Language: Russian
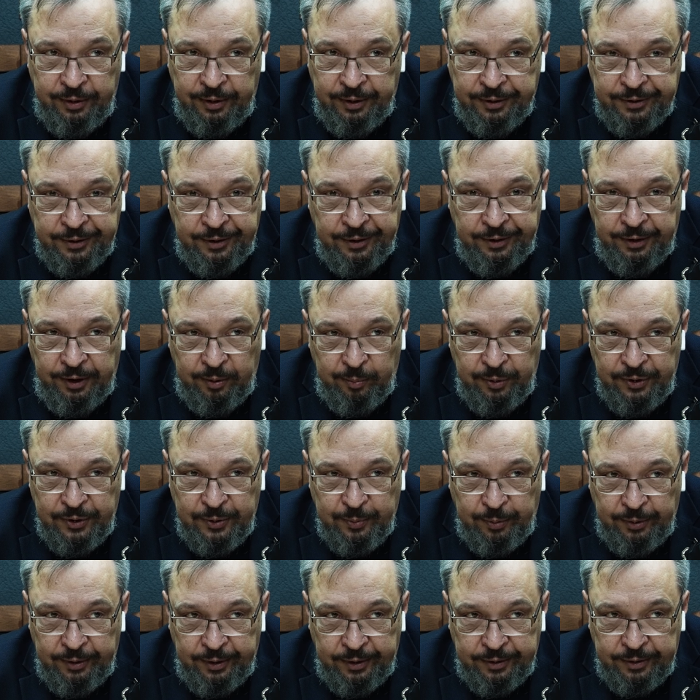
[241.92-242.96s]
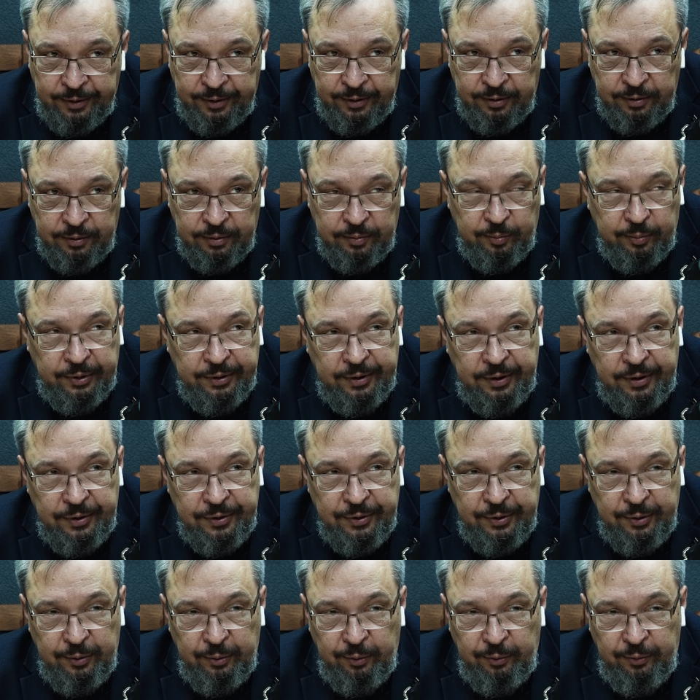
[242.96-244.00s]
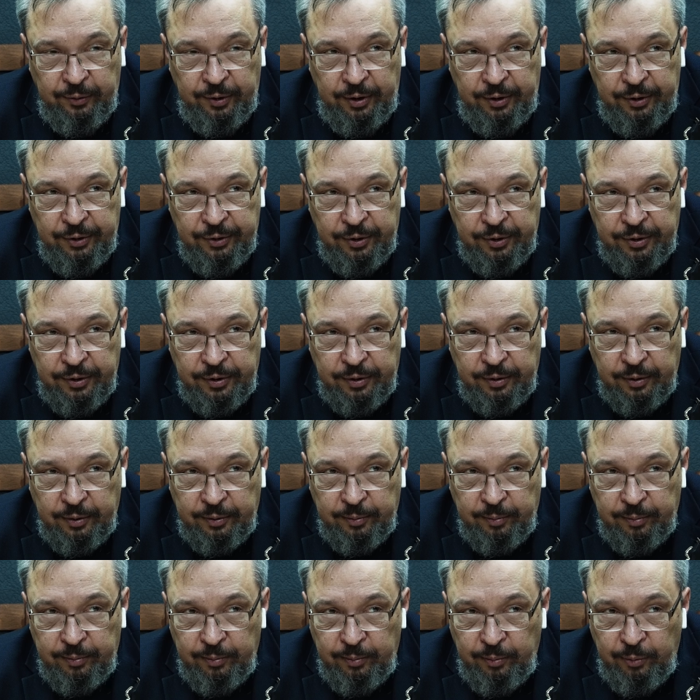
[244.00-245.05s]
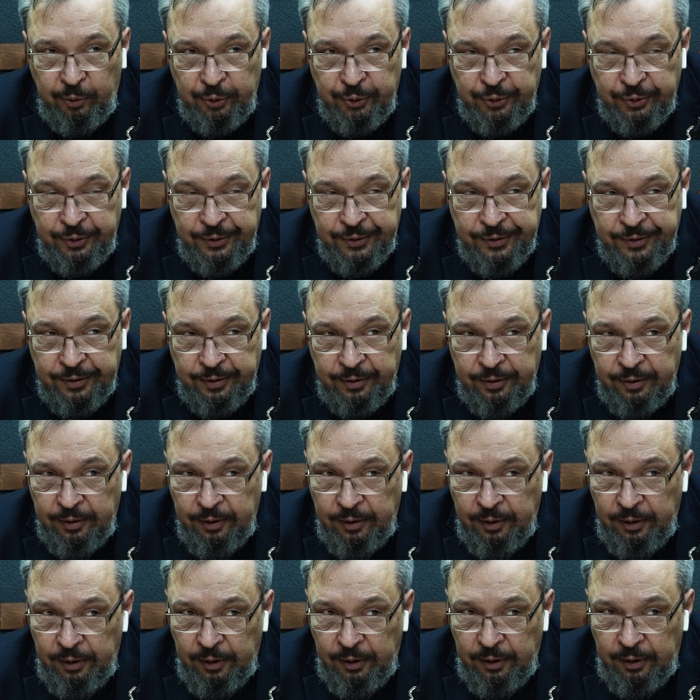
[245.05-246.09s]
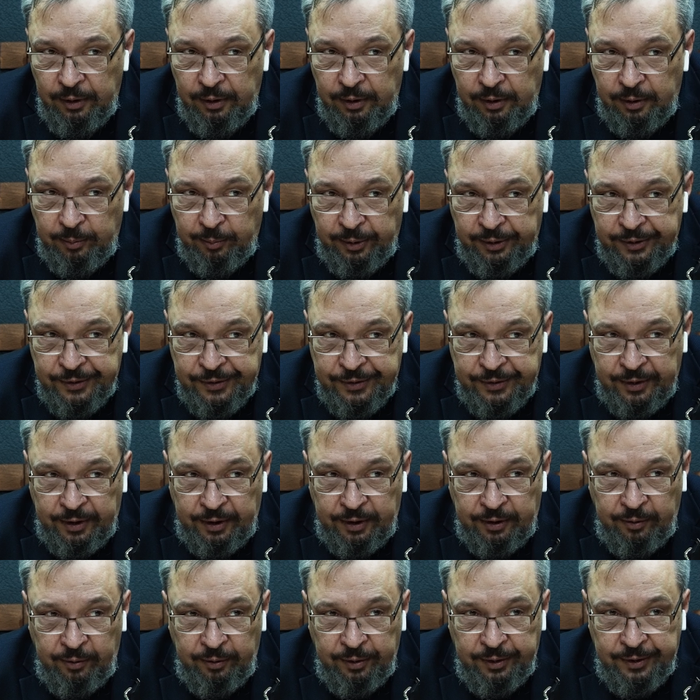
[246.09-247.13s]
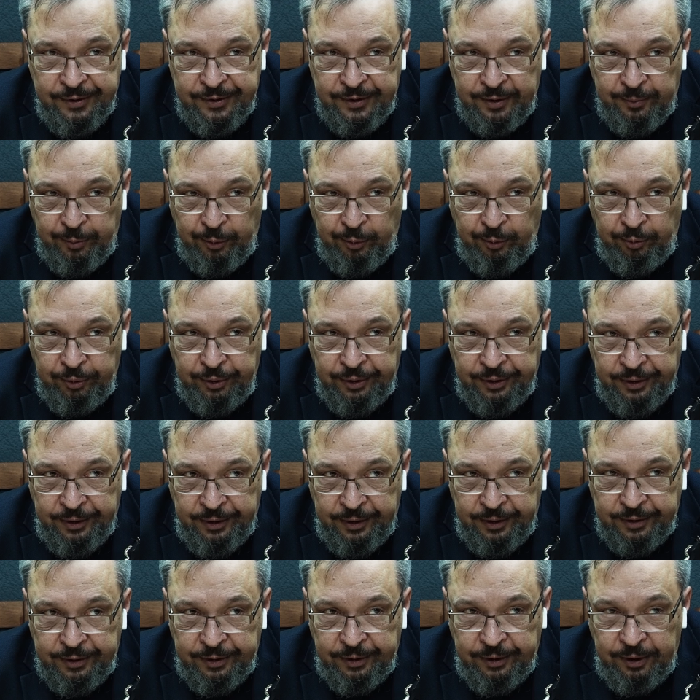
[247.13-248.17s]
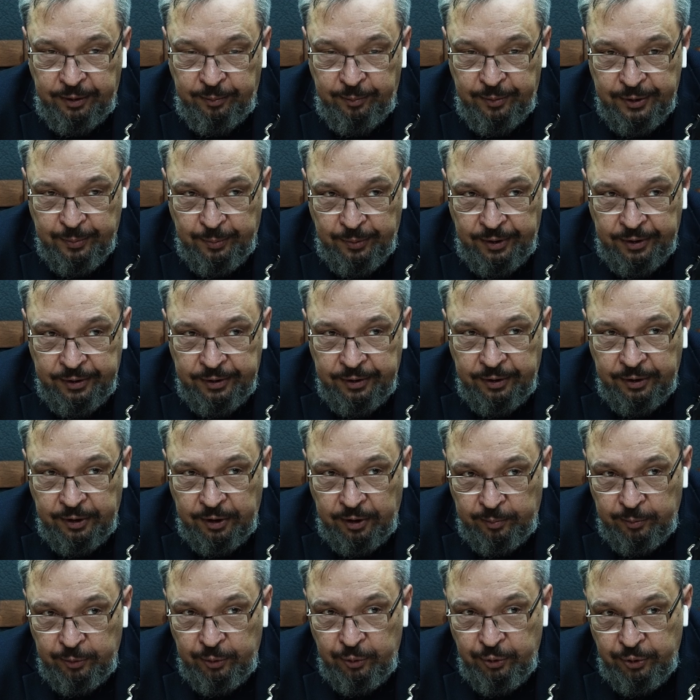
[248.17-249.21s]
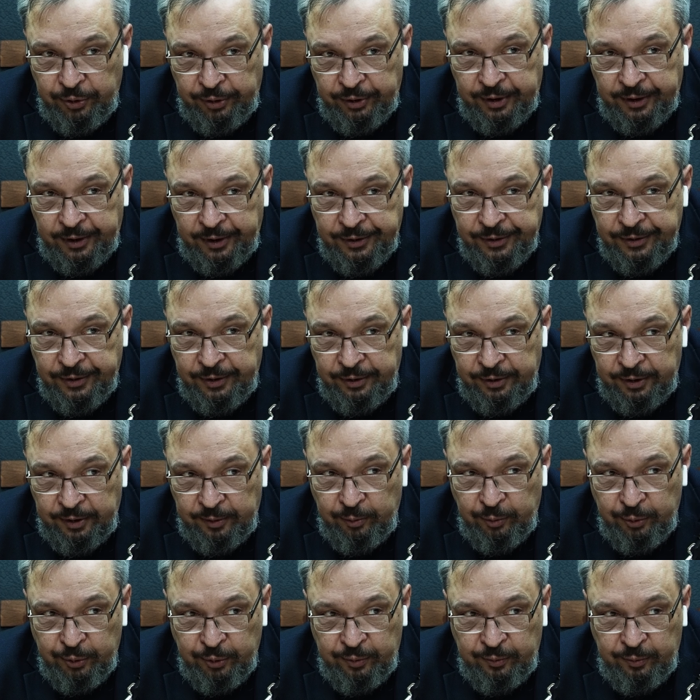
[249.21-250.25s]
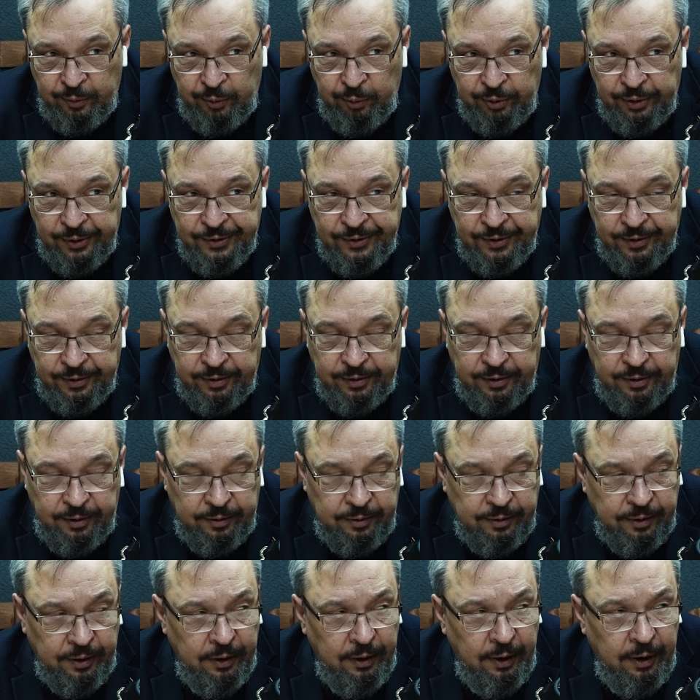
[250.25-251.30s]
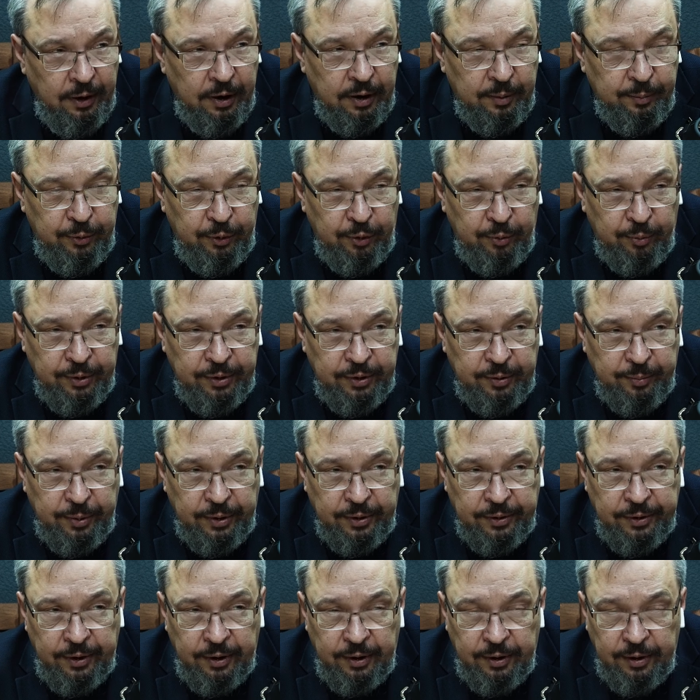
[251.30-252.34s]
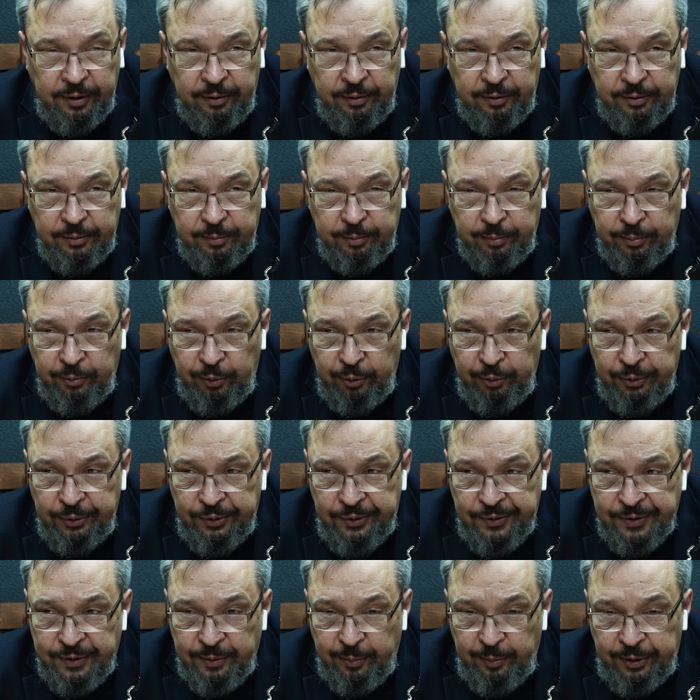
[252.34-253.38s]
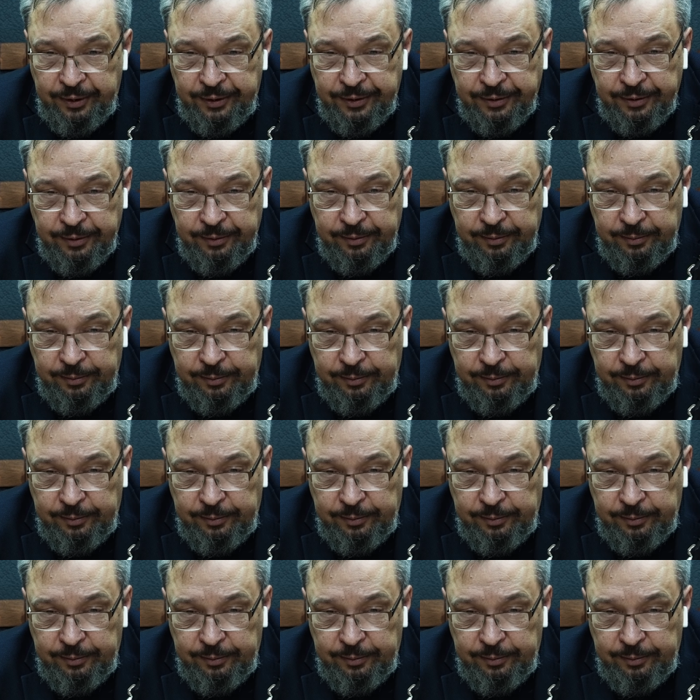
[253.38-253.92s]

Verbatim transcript: Это не бесплатно. Мы должны увеличить э, мощность э, магистрального газопровода это не бесплатно, нам нужны гарантии того, что вы у нас эти объемы дополнительного будете забирать.